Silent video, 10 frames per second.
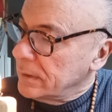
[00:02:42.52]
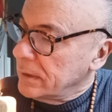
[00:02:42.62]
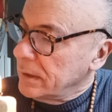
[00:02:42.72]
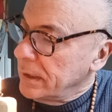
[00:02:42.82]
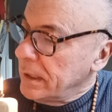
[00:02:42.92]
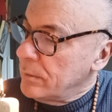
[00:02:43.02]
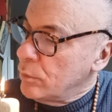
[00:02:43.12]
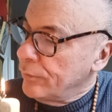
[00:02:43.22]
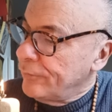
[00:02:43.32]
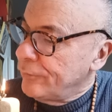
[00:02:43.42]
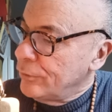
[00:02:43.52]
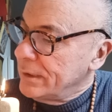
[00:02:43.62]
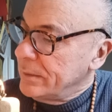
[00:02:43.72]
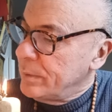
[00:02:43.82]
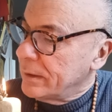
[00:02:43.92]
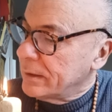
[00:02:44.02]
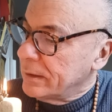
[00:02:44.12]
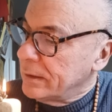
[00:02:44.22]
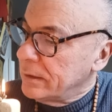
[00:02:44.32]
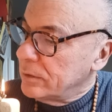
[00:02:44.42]
Il me faut
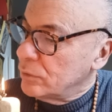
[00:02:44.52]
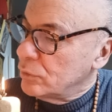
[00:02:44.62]
libérer